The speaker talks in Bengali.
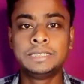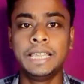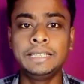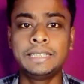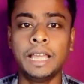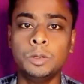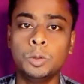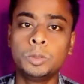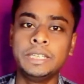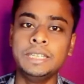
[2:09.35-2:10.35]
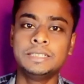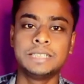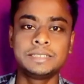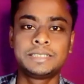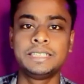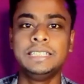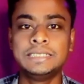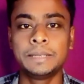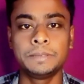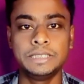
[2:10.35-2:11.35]
সেইটা লোকি জাস্ট
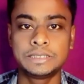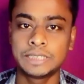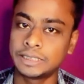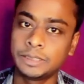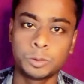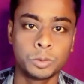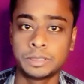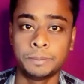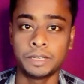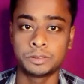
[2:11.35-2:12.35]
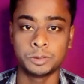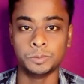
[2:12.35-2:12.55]
নিজের ইচ্ছাতেই করতে পারতো